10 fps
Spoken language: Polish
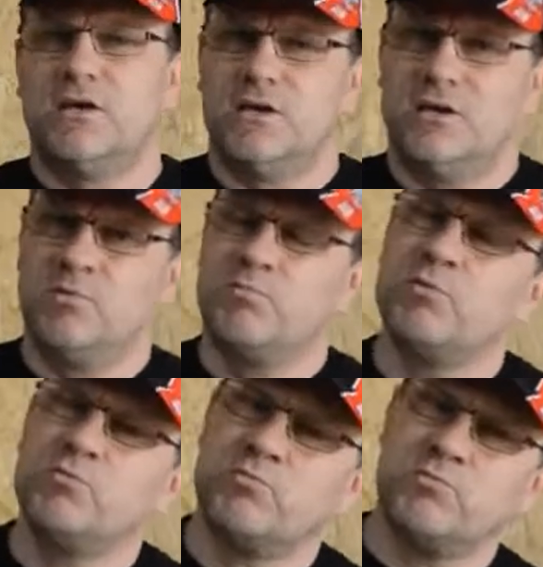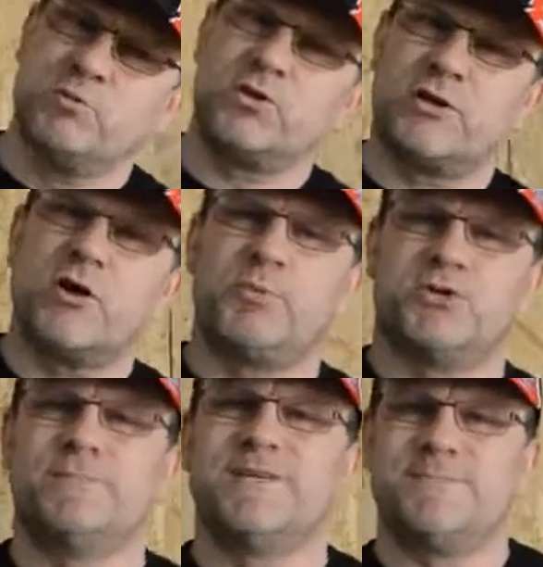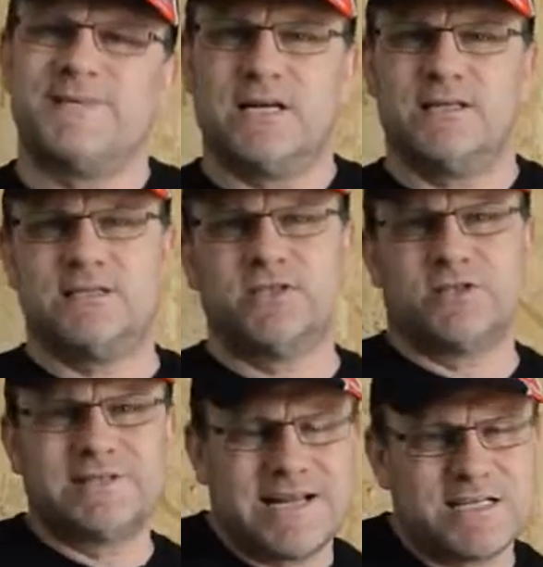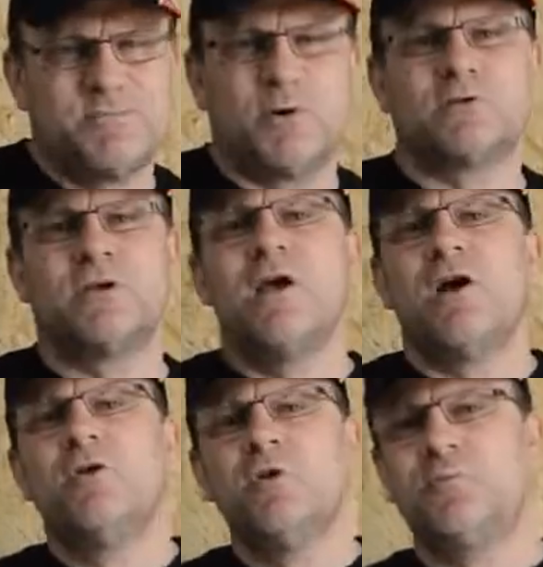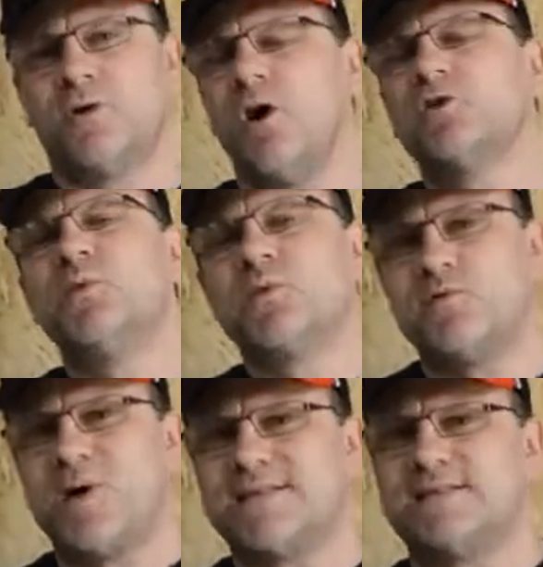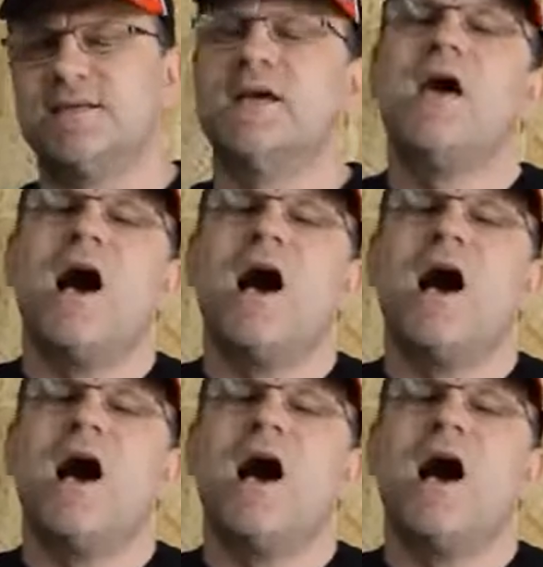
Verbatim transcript: e, był, był do tego potrzebny specjalistyczny transport lub odbiór własny.